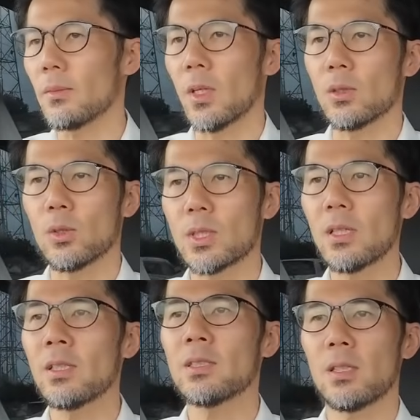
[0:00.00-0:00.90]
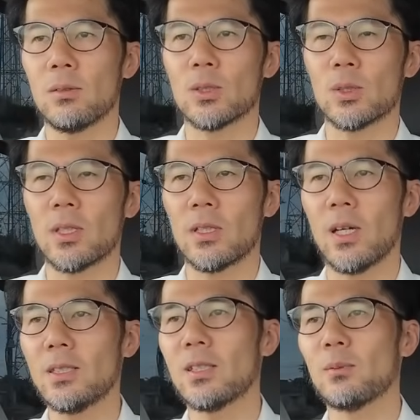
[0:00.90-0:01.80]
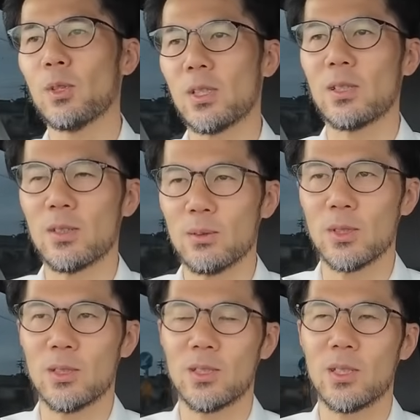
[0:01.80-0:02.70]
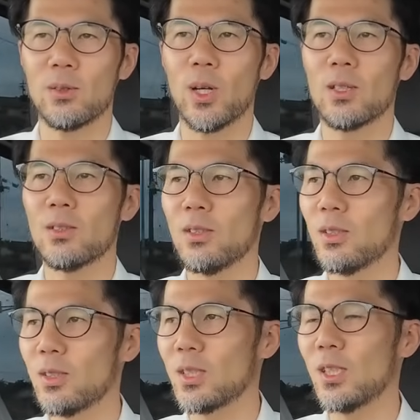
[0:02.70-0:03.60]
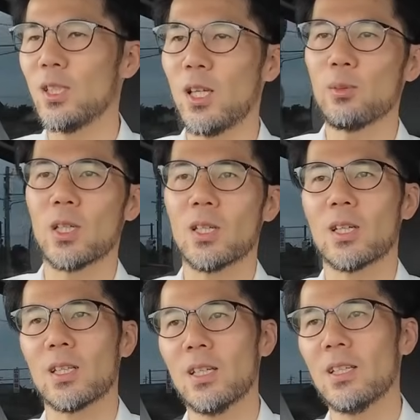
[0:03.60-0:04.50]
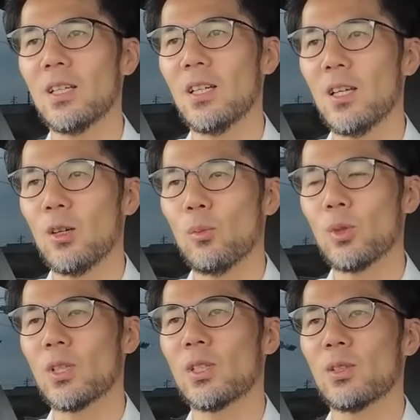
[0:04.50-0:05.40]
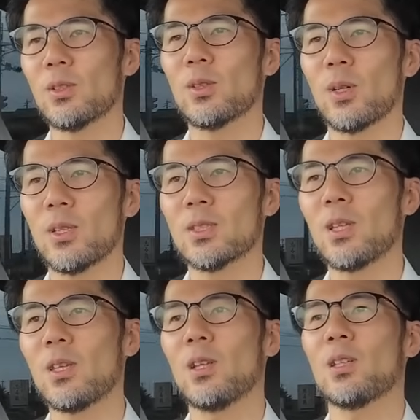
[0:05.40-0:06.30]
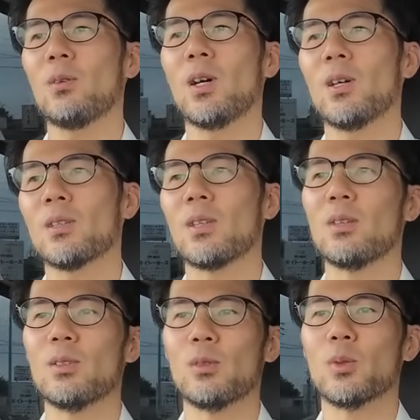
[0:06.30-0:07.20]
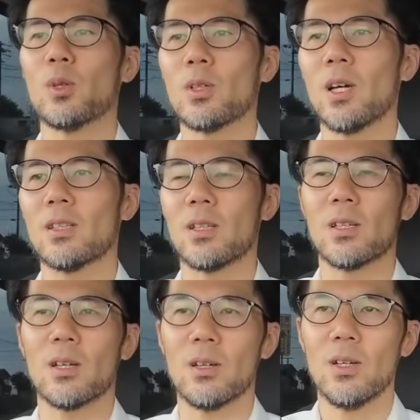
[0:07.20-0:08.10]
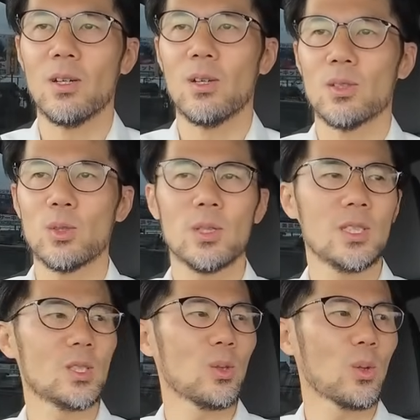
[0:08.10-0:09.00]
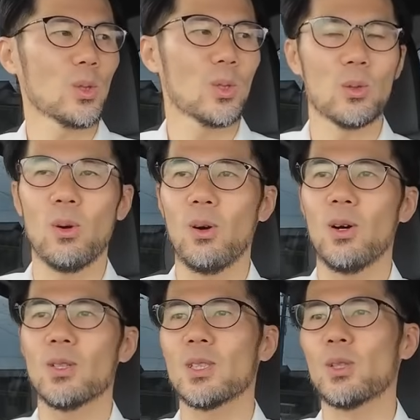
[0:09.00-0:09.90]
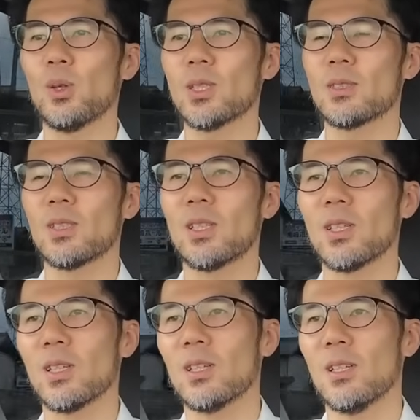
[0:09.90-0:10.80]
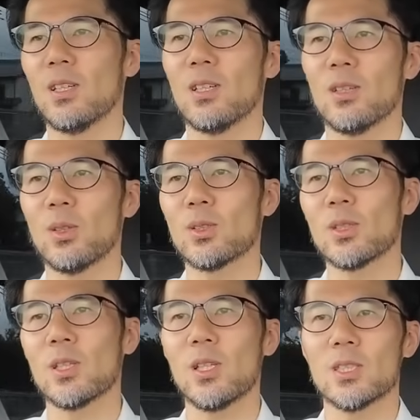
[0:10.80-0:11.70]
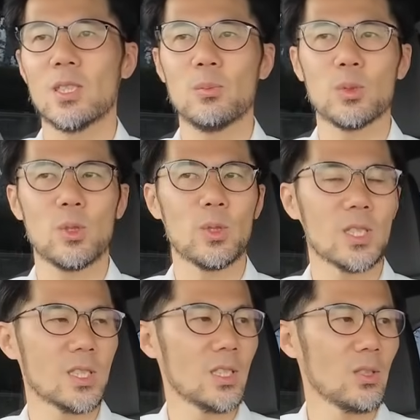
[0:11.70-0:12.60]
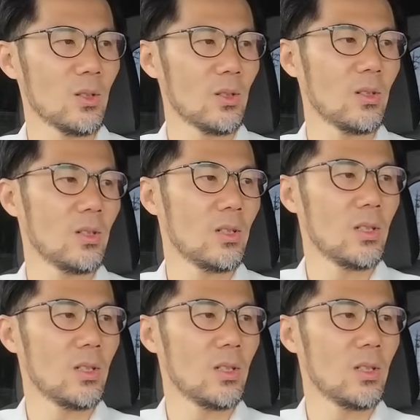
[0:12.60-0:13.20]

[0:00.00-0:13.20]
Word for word: あの参列車の女性でハッセル持ってきる 500cm かなんかかな持ってきてる人がいて素敵だったわっていうブログがあってねそれは印象残ってるのってドレスにドレスってね神父友達の